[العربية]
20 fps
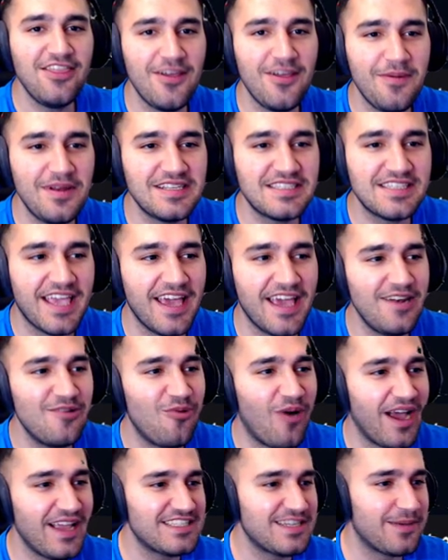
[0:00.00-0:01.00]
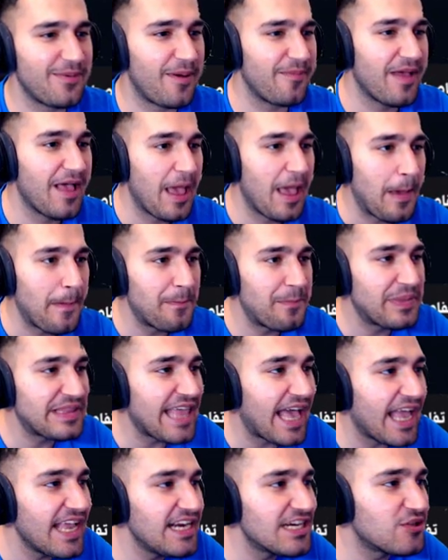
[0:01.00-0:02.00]
عندهم السكين وايد شباب
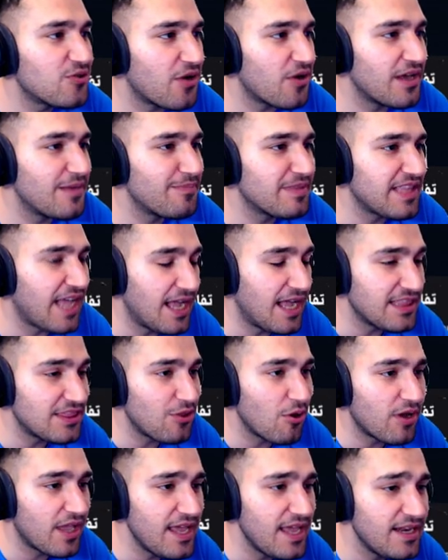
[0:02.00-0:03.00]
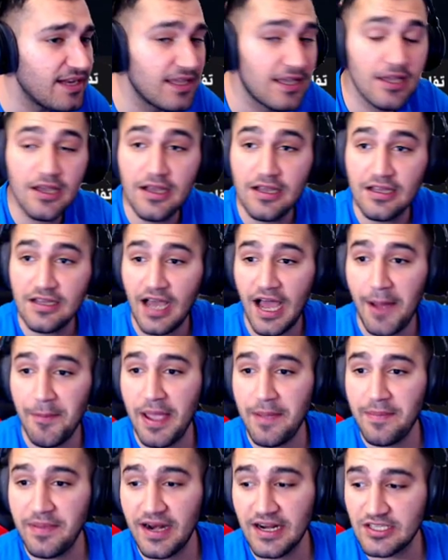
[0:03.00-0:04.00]
بتغيير توكن بتحط توكن
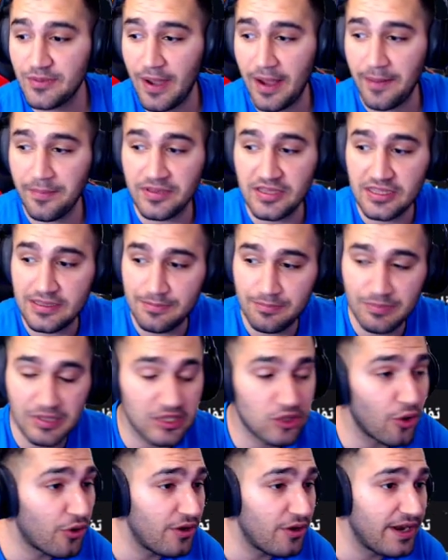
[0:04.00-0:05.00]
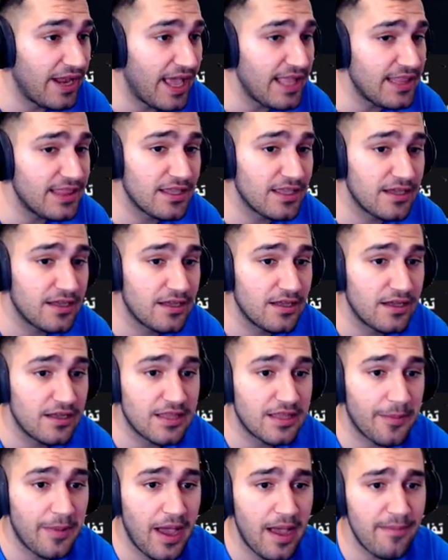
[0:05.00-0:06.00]
حبايبي ركزوا معي بالتوكنات
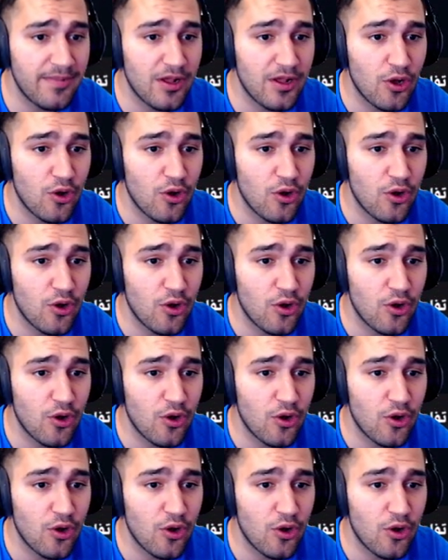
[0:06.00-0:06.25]
تمام